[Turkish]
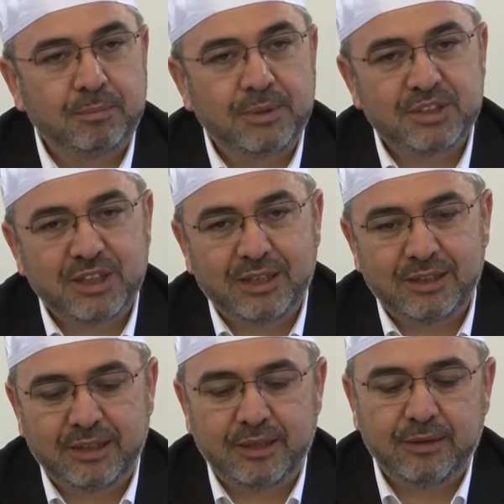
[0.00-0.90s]
bir
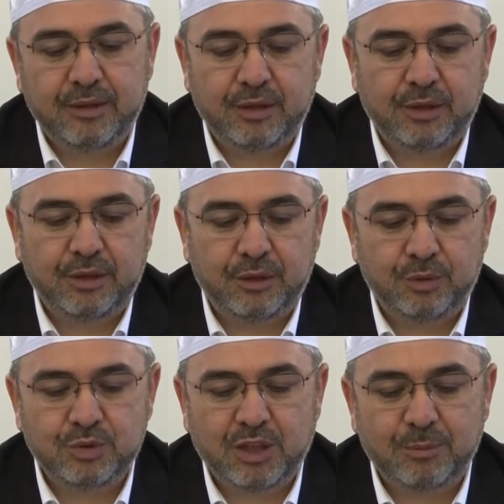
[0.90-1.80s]
şekilde e,
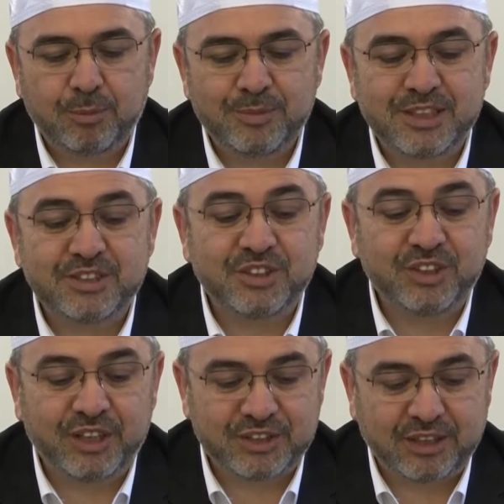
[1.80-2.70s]
Yüce Rabbimize
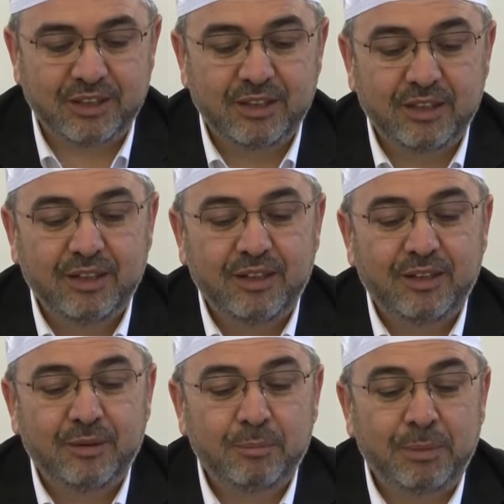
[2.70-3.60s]
sığınacak
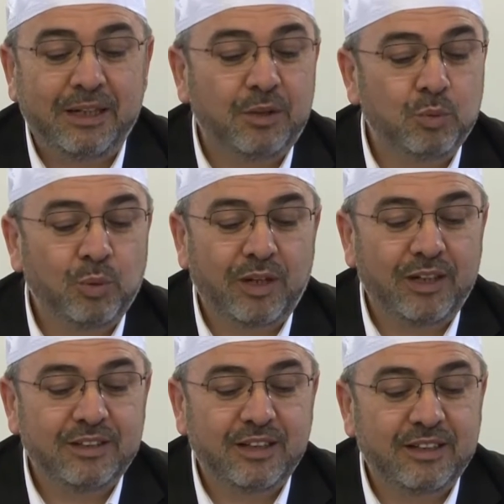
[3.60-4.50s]
belki
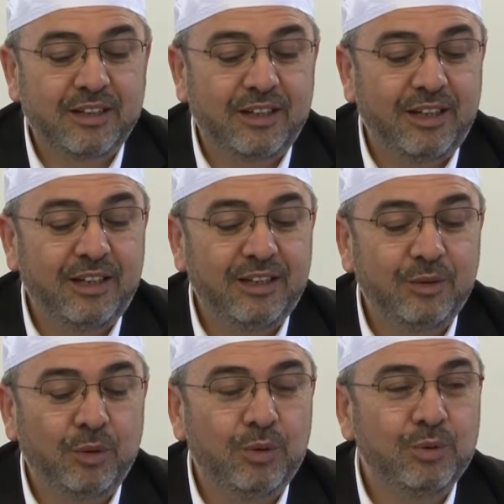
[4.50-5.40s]
dua ederken ey
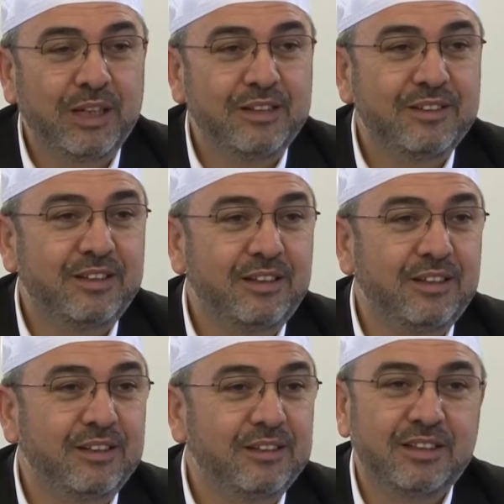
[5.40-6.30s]
ölüden
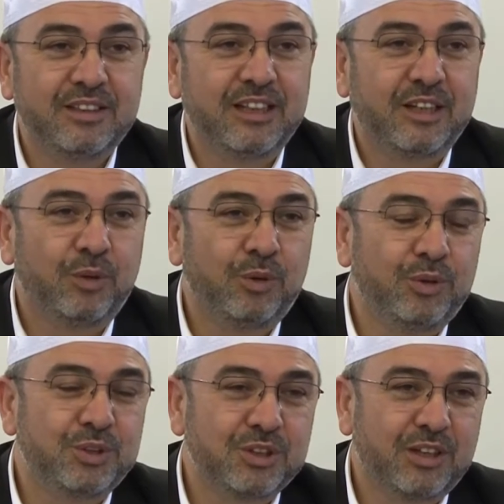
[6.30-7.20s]
diriyi, diriden
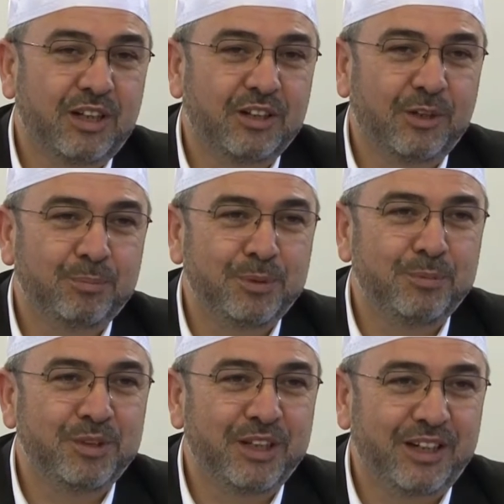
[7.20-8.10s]
ölüyü çıkaran
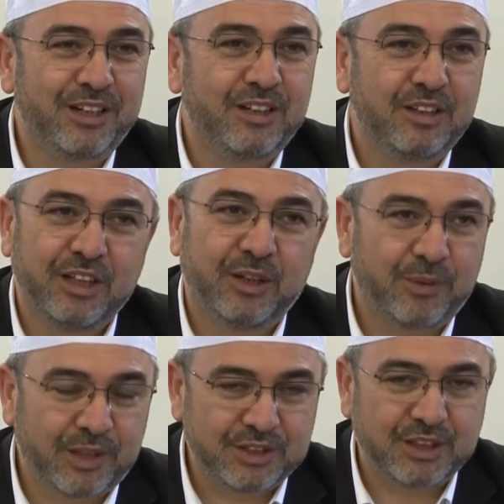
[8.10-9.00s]
Rabbim diyerek
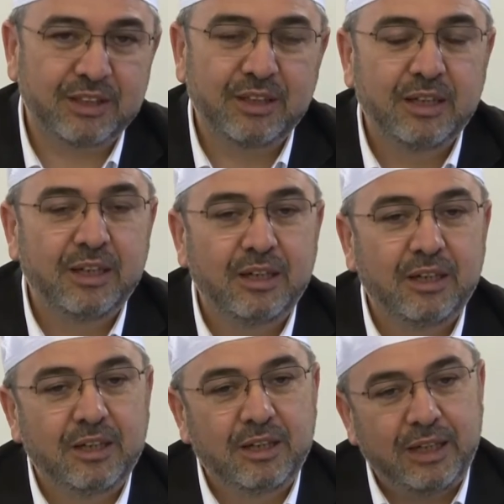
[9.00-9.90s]
yalvaracak.
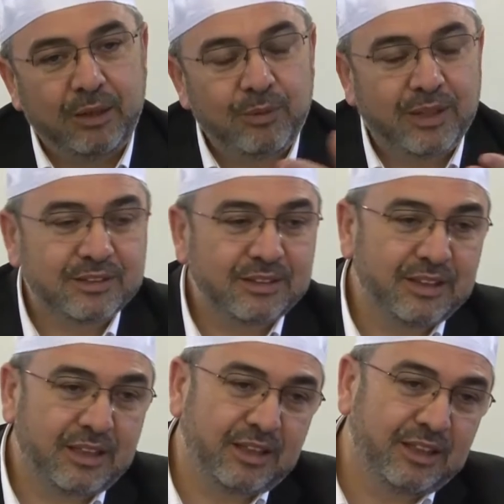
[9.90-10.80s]

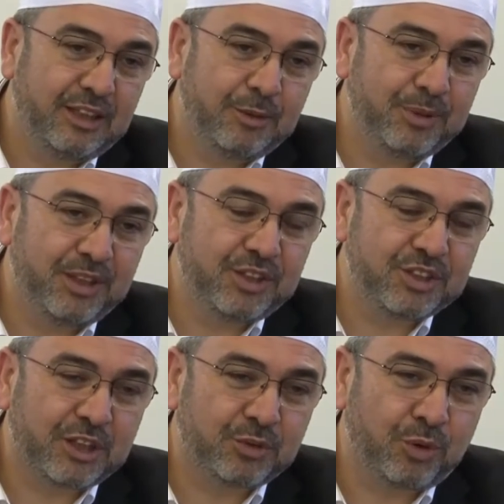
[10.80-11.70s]
Evladında iyi bir
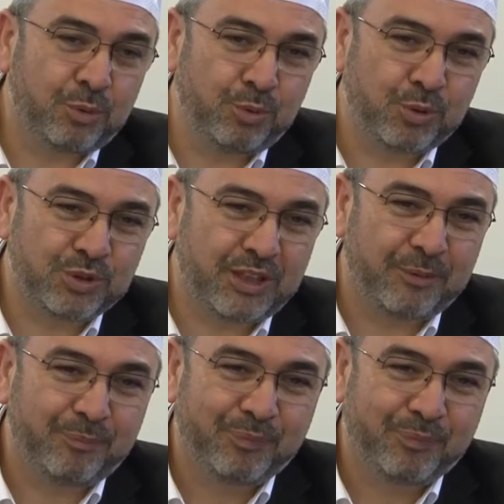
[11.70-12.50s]
gidişat görmüyorsa